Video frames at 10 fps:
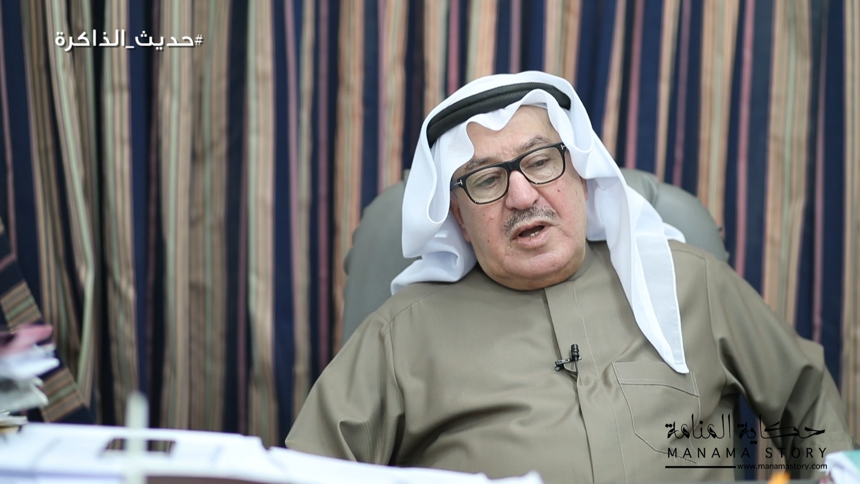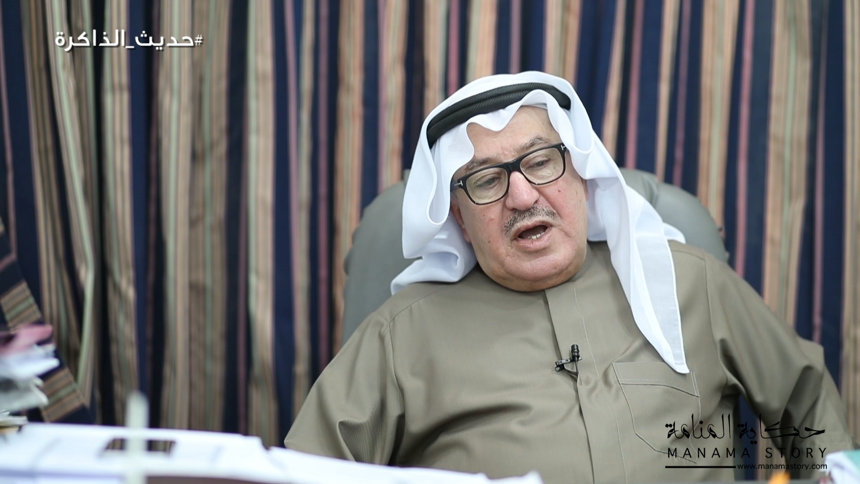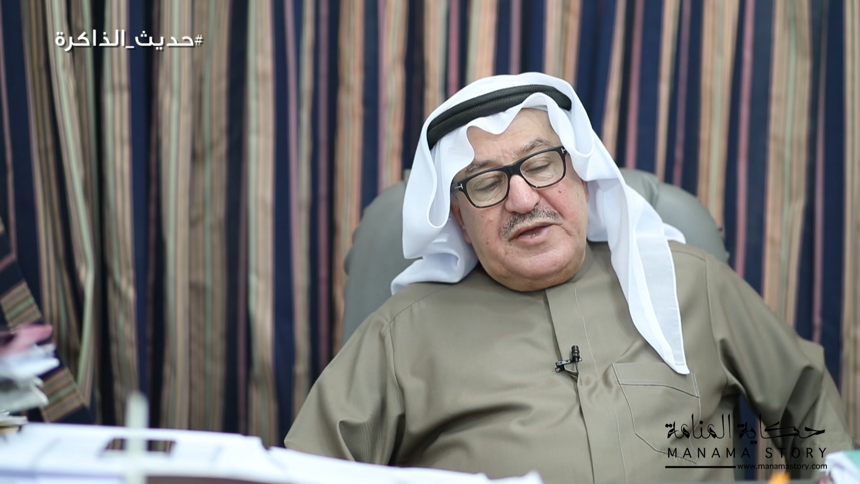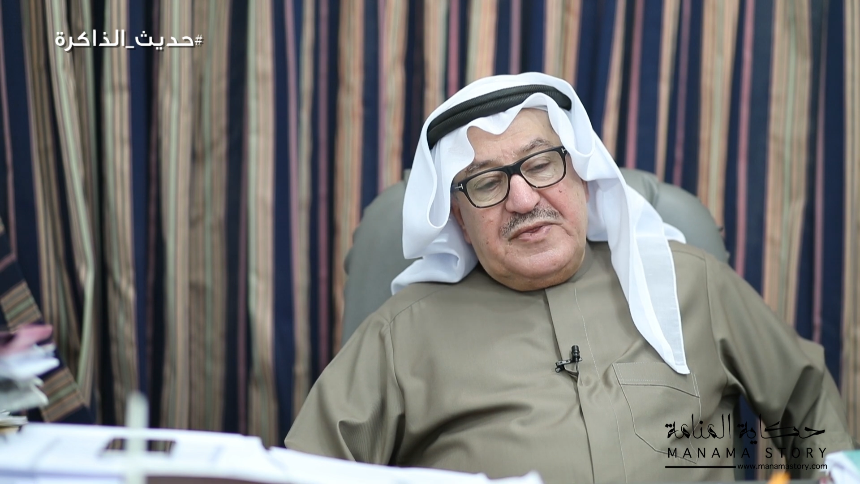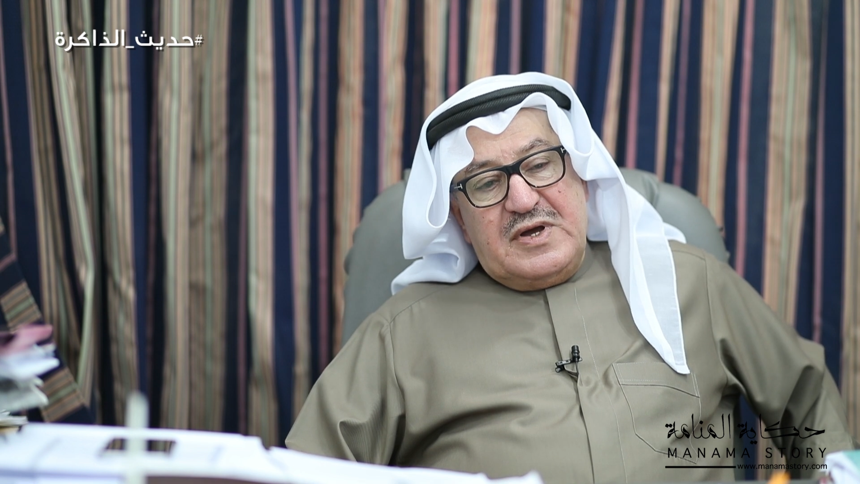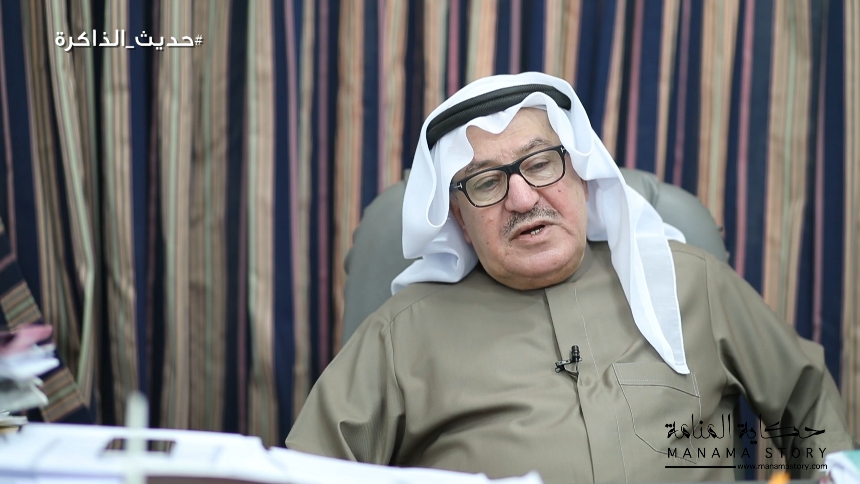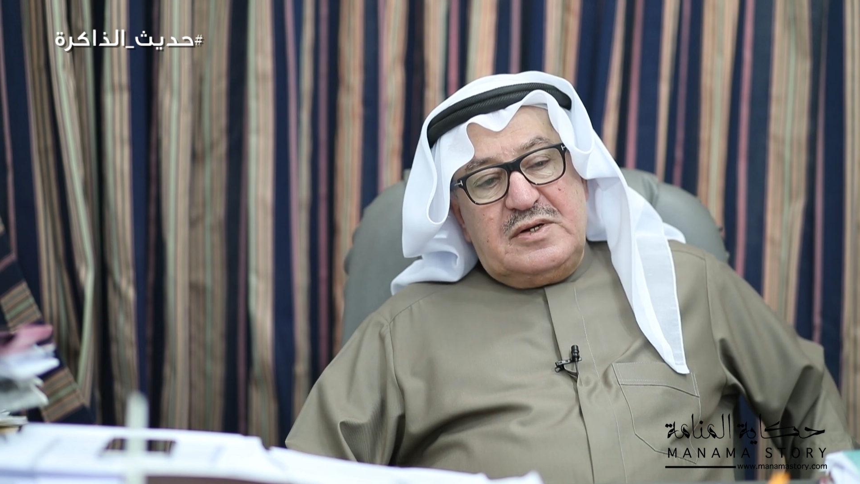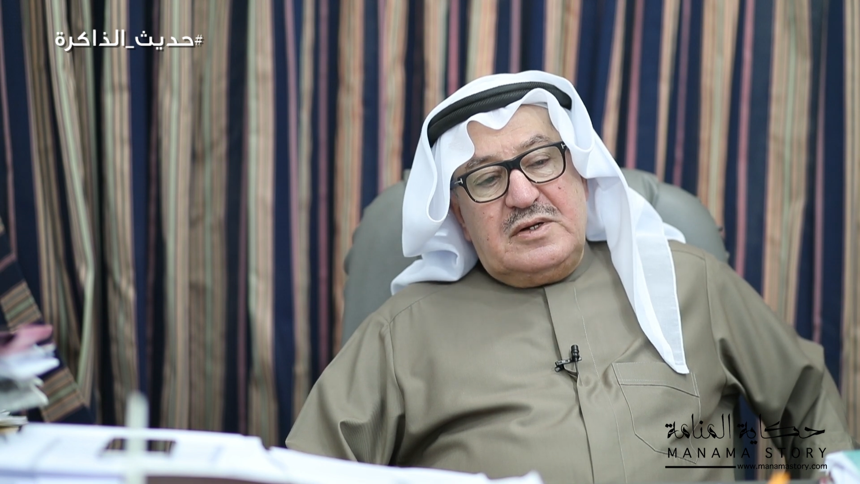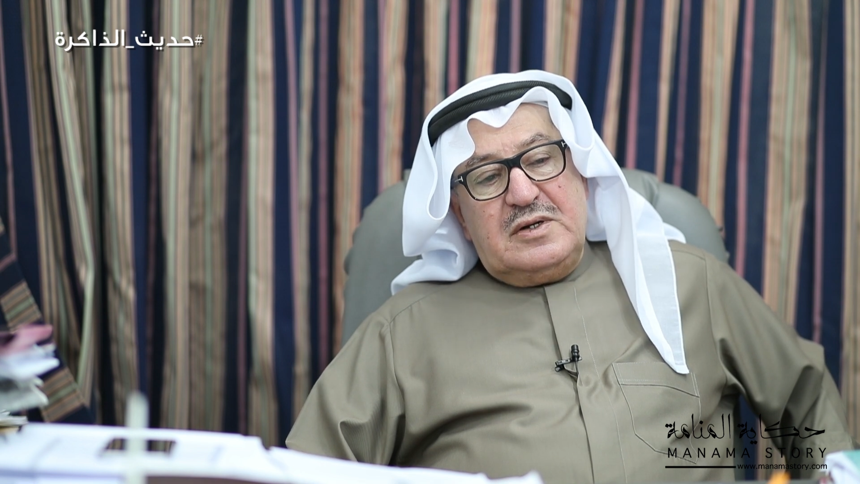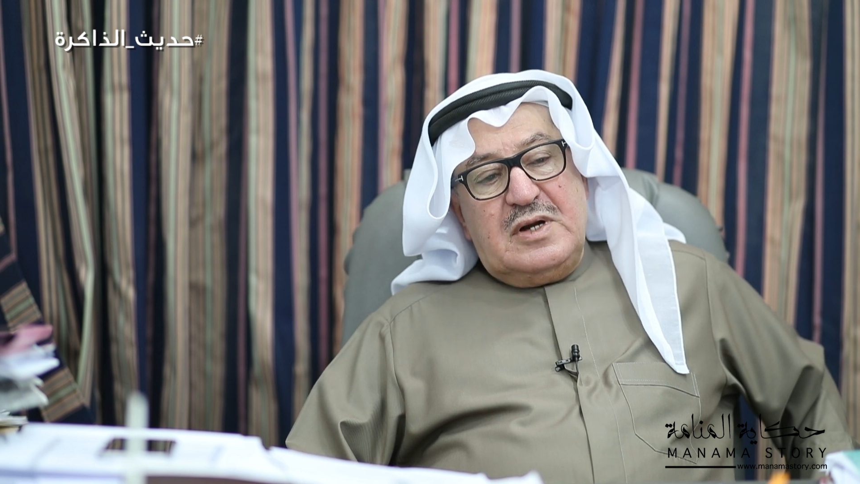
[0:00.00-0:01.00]

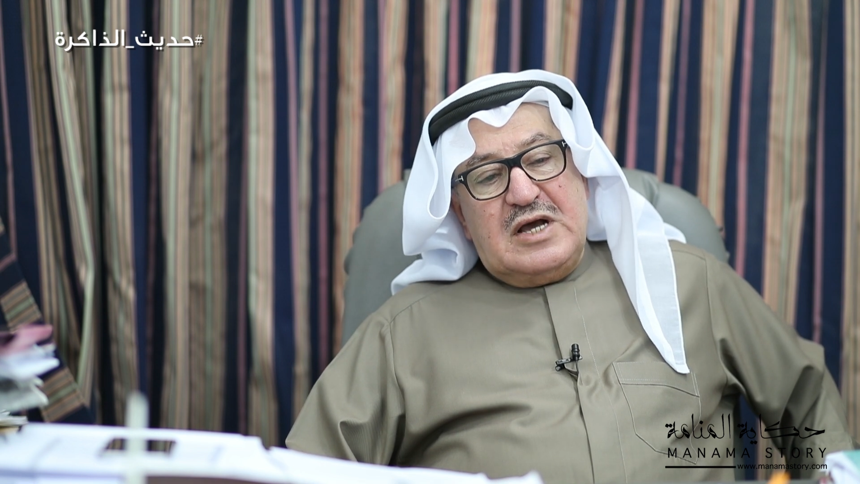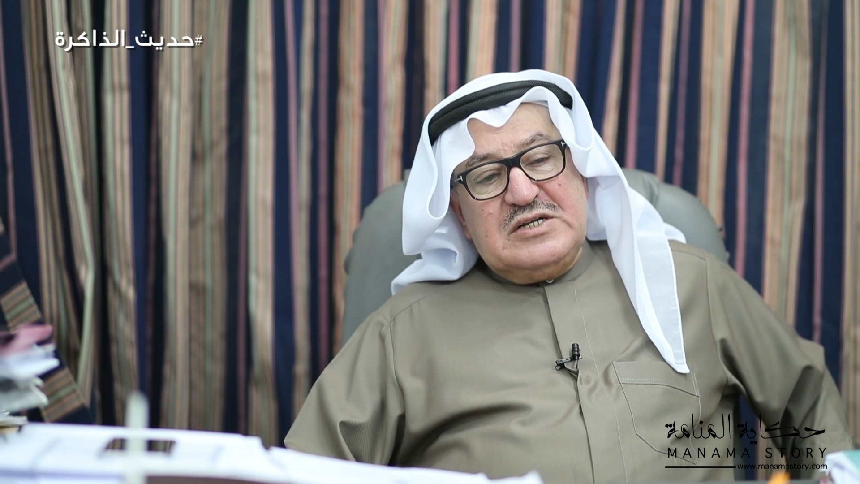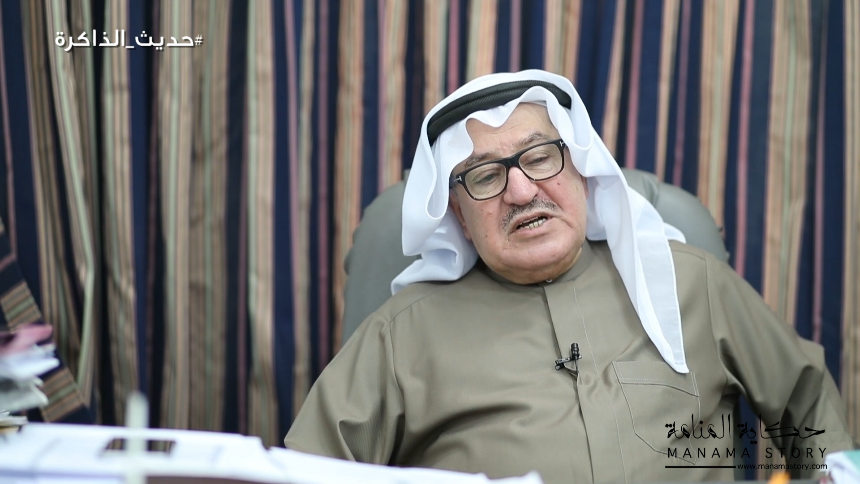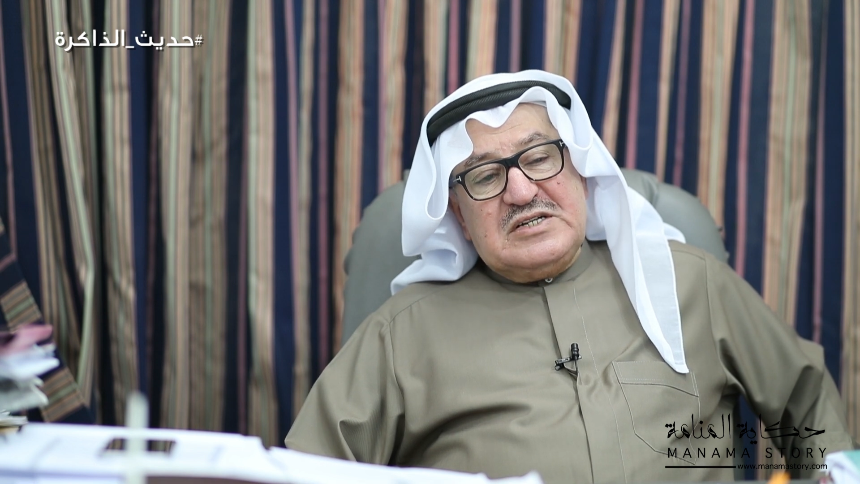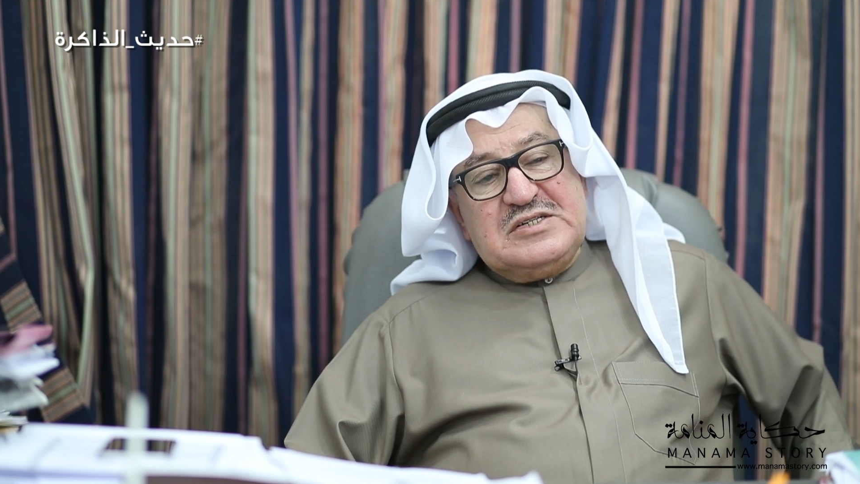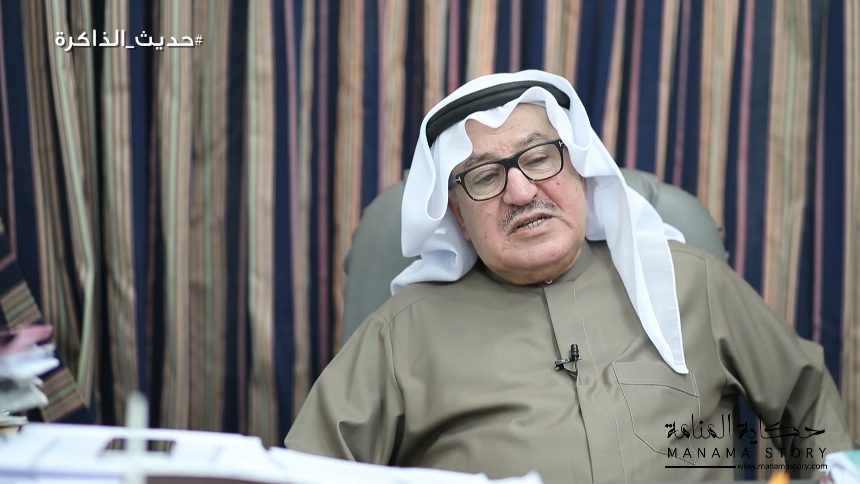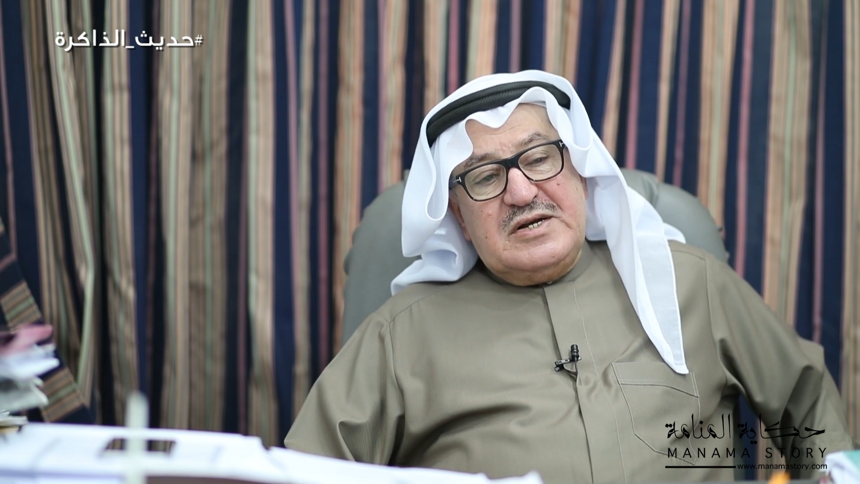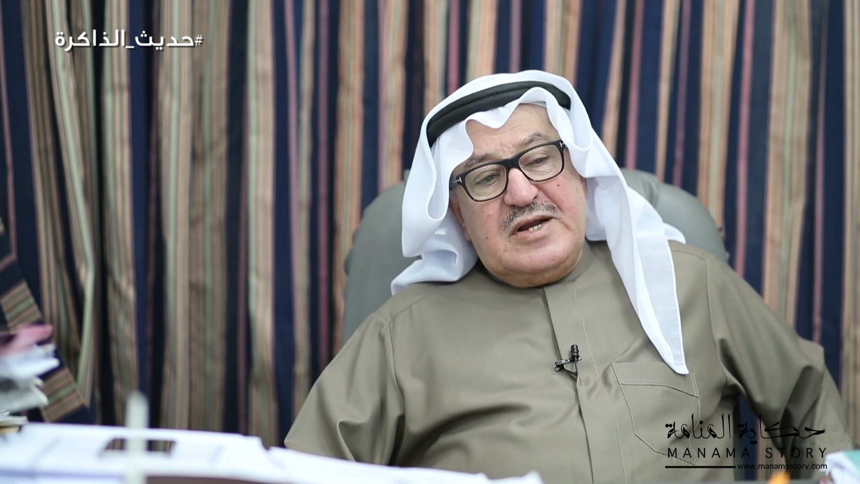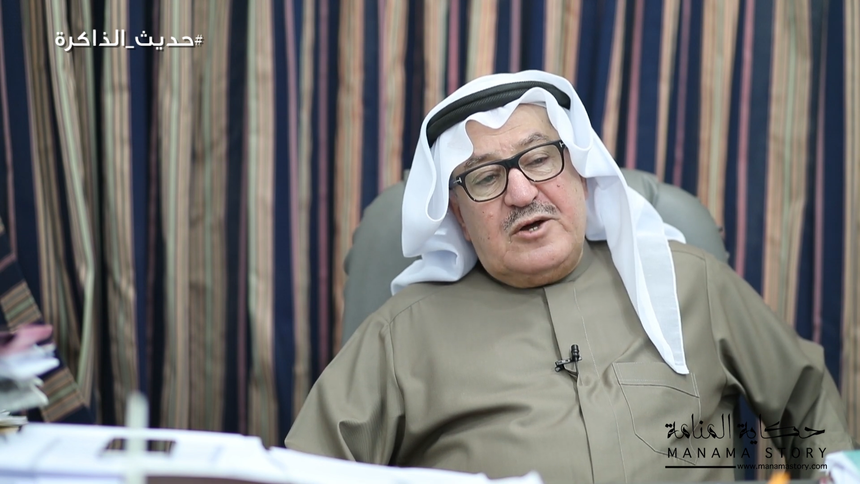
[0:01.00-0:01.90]
ايضا حجزت ان